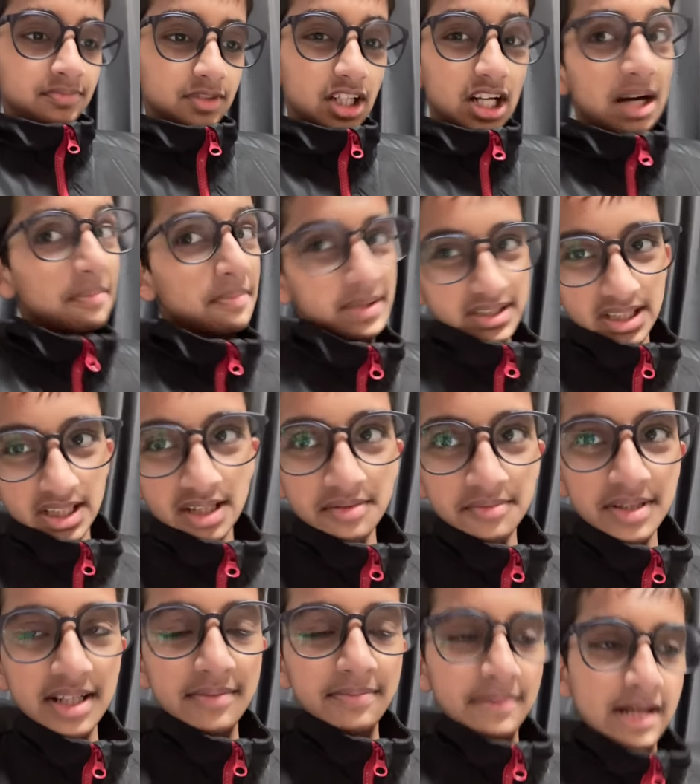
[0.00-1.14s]
आप बताना
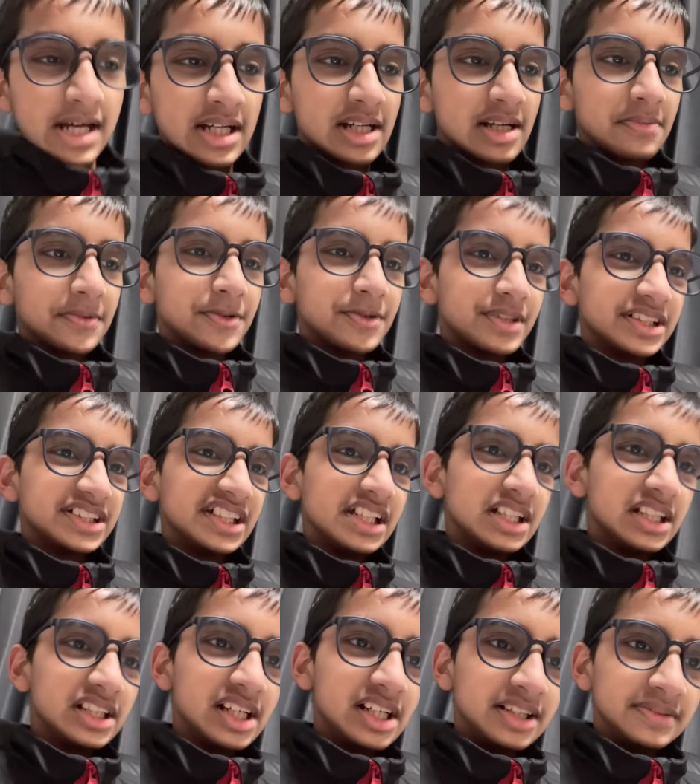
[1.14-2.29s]
मेरा पार्क आपको कैसा
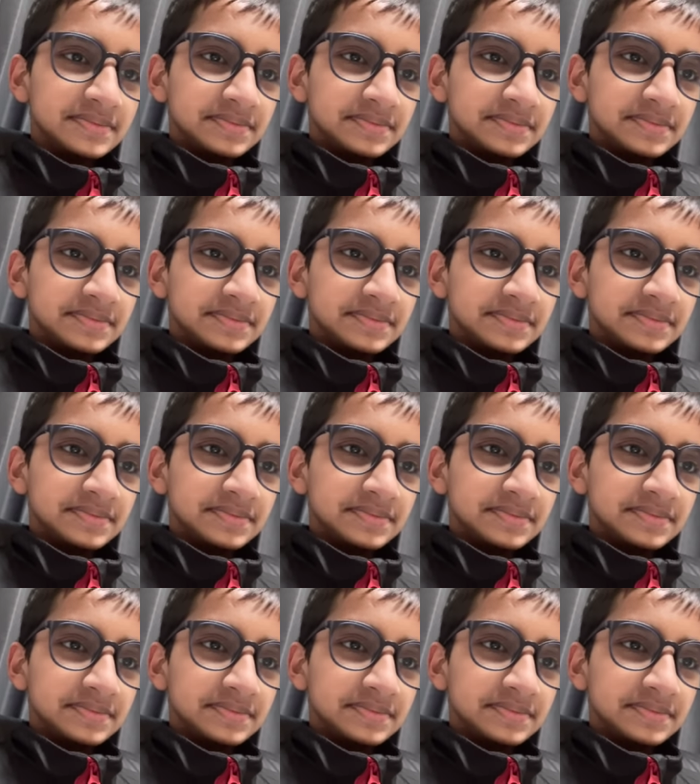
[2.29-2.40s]
लगा